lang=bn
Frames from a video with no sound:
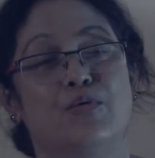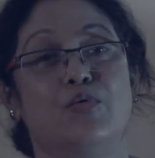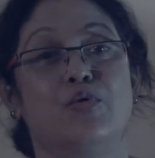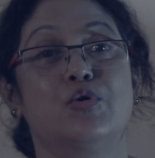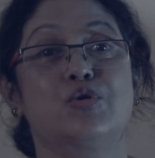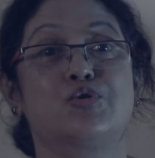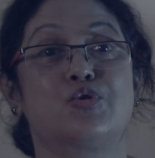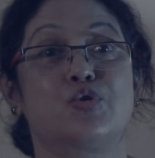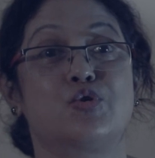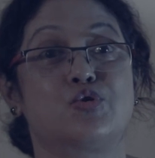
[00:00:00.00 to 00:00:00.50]
ওর
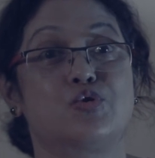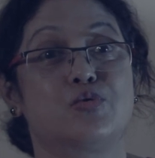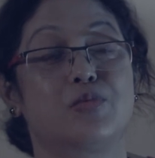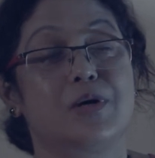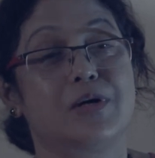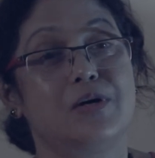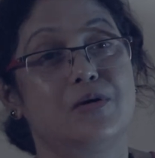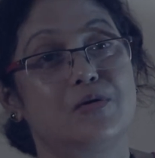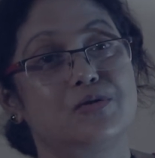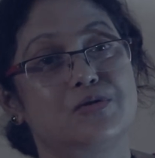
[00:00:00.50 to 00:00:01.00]

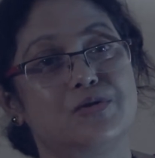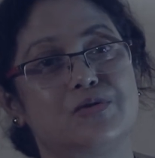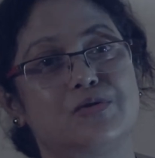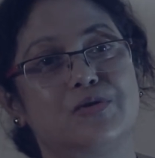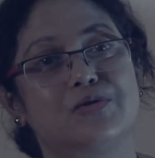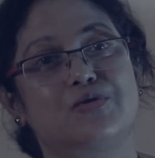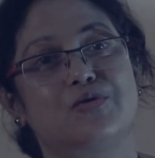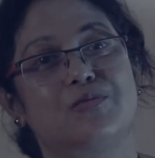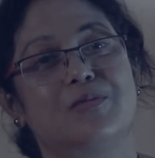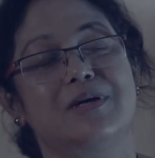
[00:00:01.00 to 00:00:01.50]
শ্বশুরবাড়ির লোকজন
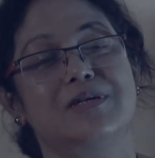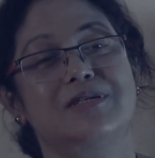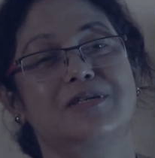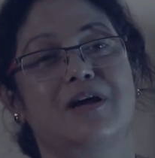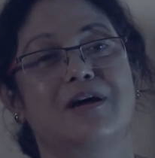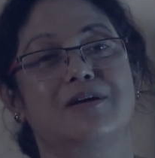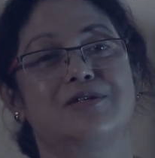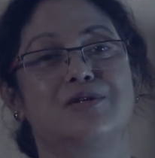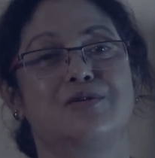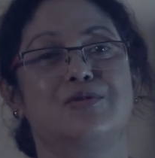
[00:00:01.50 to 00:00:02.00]
তো তোমার
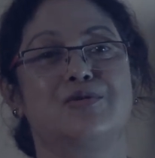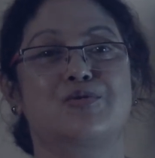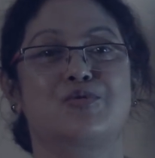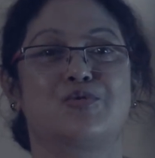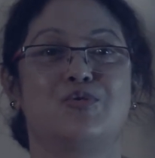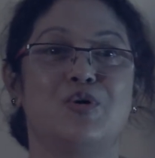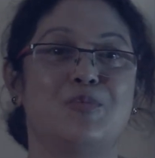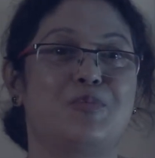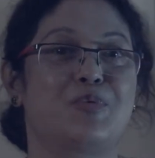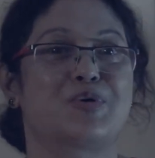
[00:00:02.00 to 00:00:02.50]
সাজানোর
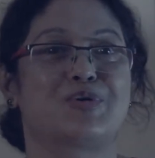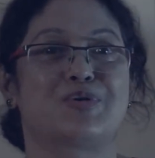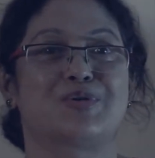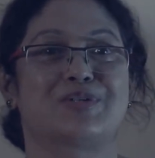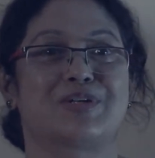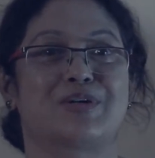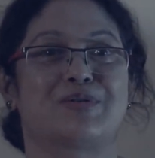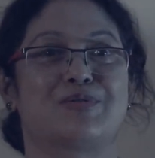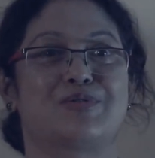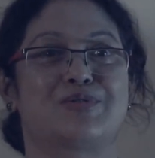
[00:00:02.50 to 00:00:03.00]
খুব
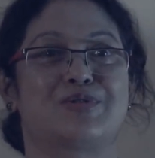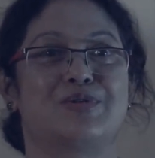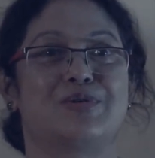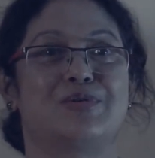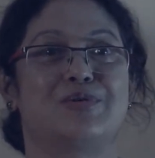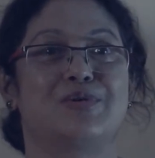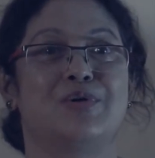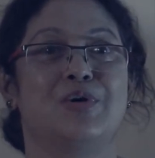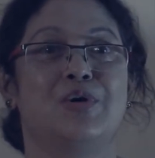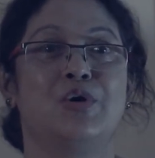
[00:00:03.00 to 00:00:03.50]
প্রশংসা
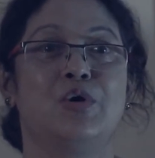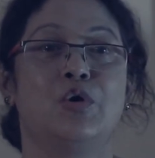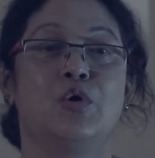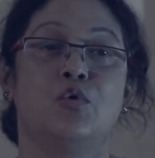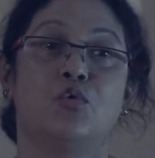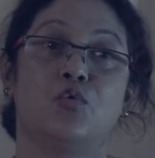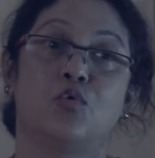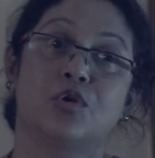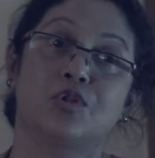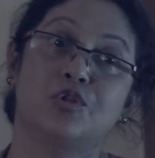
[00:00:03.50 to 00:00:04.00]
করেছিল
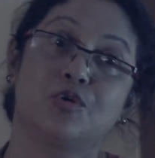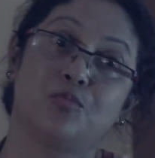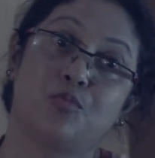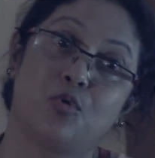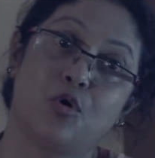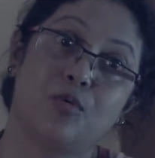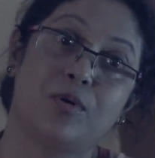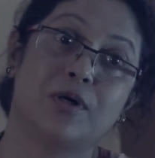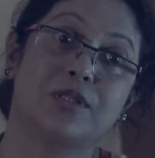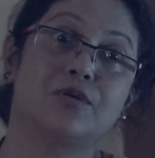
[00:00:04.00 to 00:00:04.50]
ওরা তো বউ
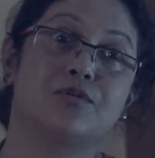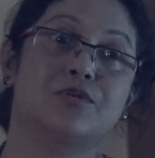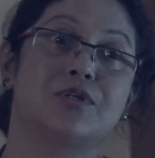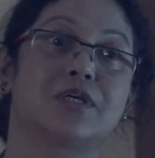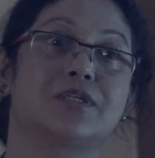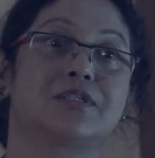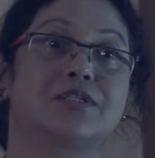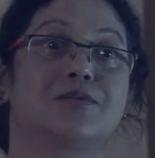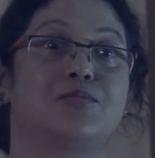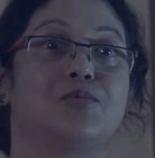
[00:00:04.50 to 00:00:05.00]
ভাতেও
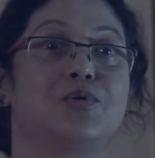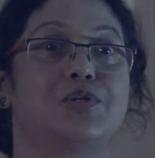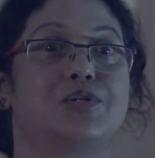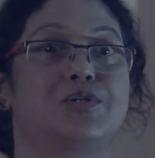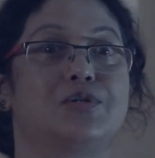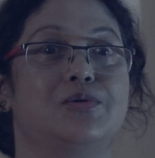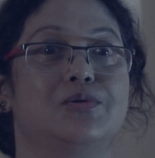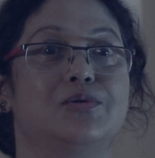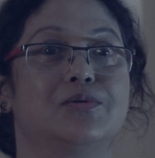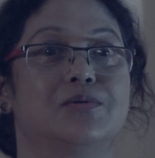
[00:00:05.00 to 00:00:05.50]
সাজাতে
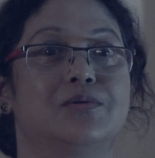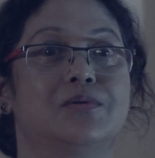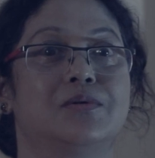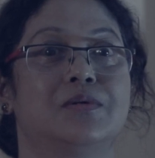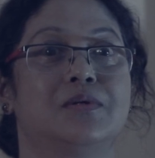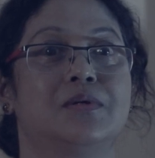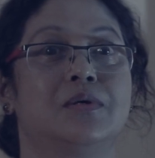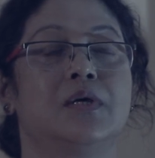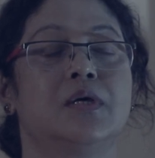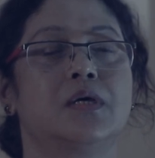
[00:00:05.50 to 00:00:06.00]
বলেছিল
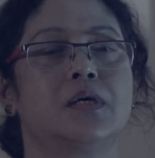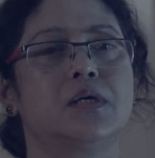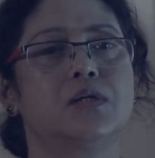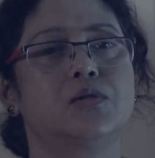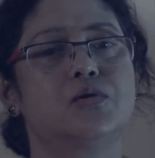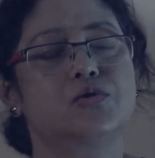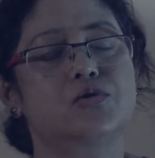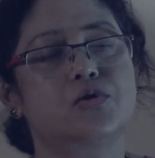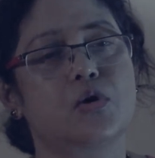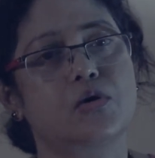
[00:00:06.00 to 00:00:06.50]

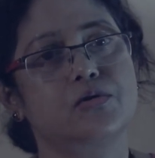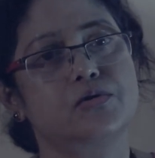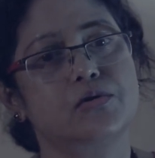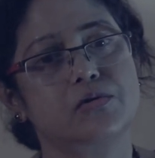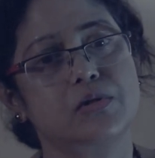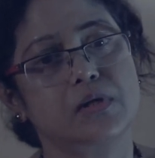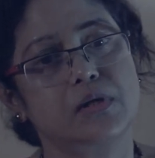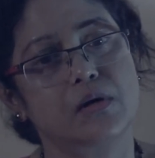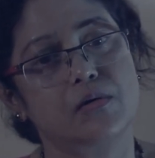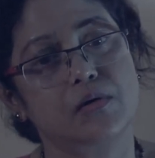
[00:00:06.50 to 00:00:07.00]
কিন্তু
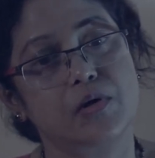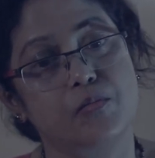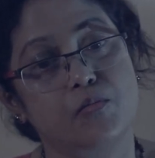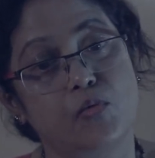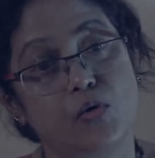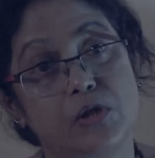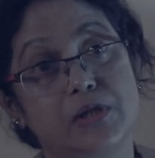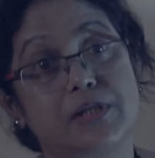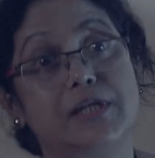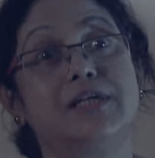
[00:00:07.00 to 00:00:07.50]
সংযুক্তা কাউকে
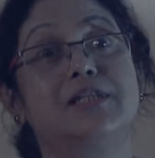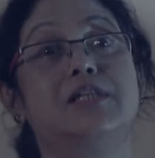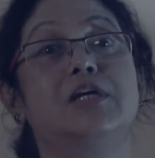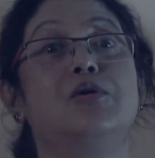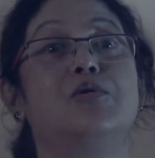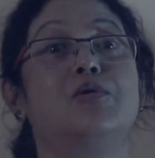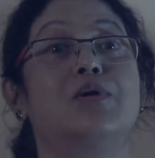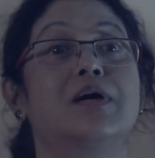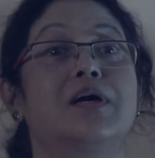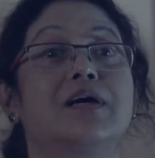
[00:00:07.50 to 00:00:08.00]
বলতেই দিল
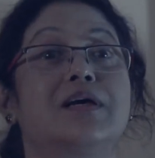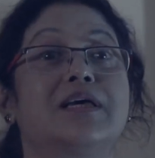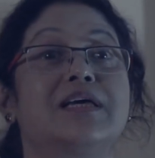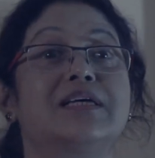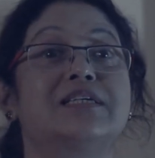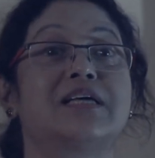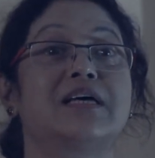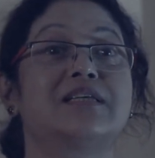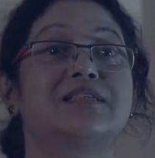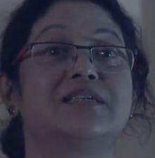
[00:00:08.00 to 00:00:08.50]
না কে
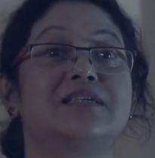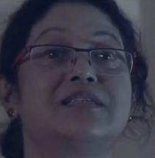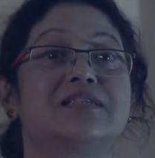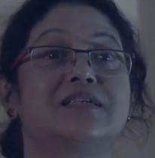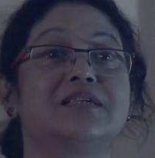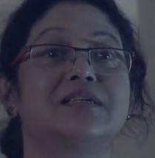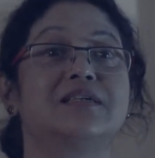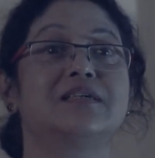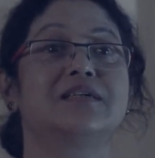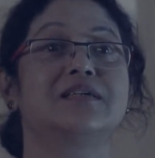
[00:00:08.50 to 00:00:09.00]

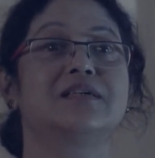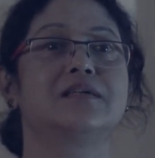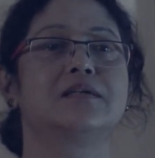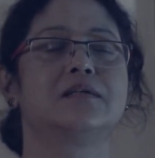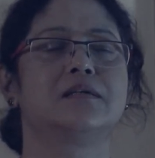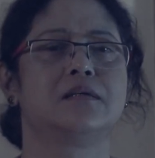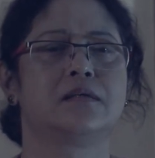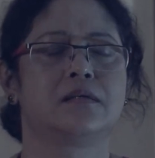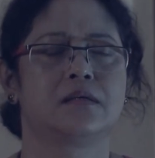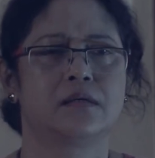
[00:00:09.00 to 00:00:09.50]
সাজিয়েছে
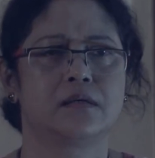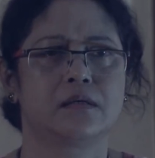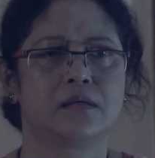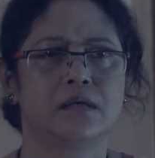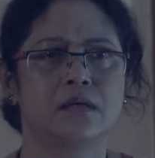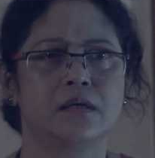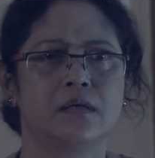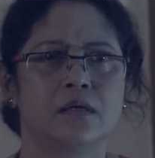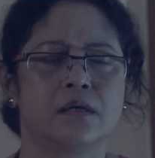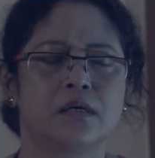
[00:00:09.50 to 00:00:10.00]

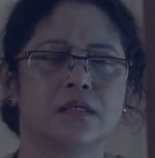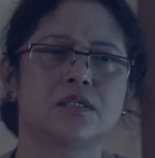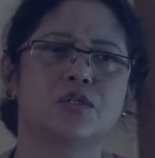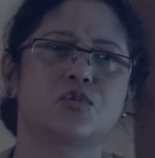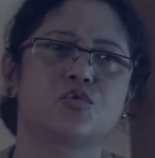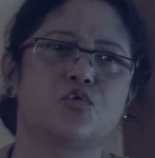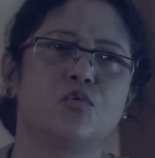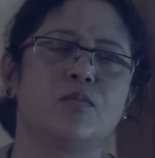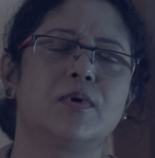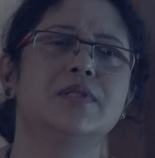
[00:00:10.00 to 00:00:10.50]
আচ্ছা
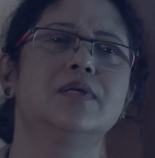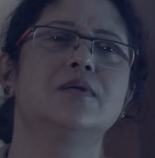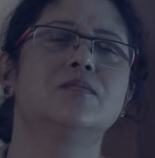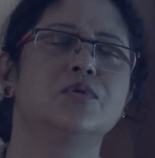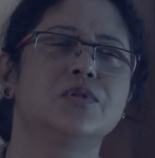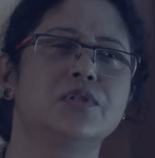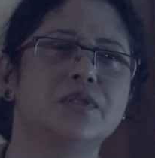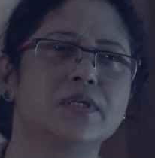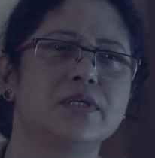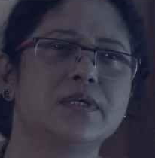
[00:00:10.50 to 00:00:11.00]
তোমাদের
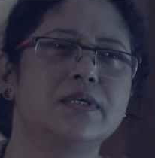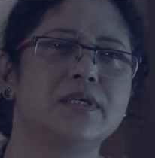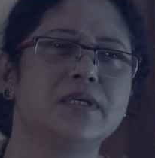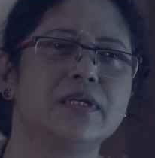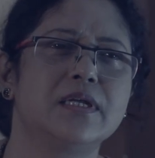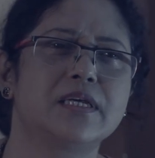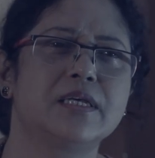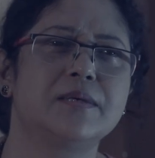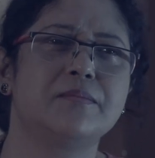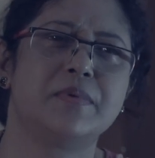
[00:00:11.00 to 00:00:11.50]
মধ্যে নাকি
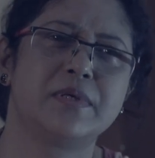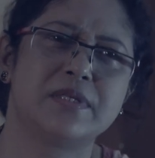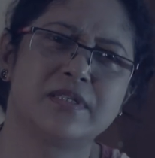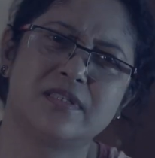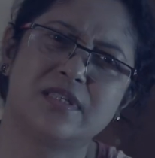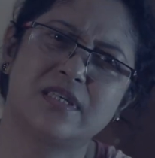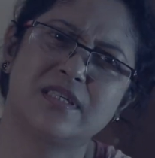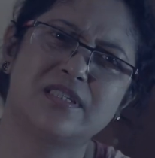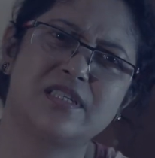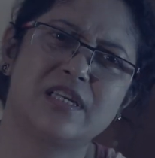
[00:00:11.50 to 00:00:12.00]
কি
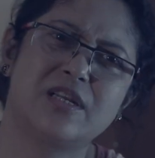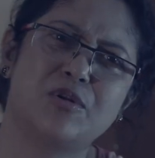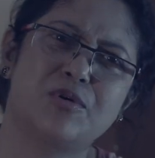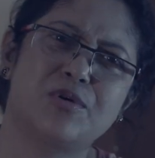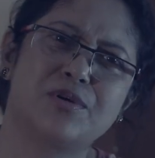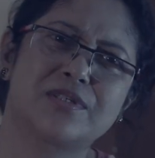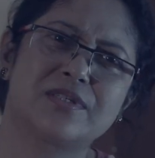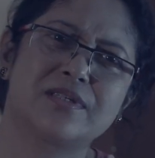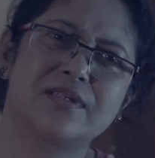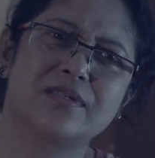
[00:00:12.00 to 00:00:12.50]
বিজনেস ডিল
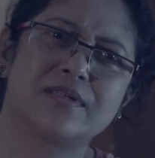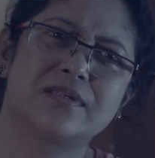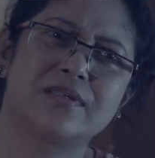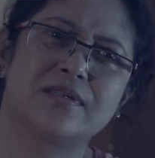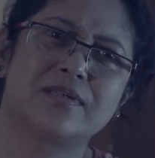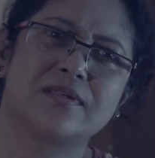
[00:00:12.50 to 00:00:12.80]
হয়েছে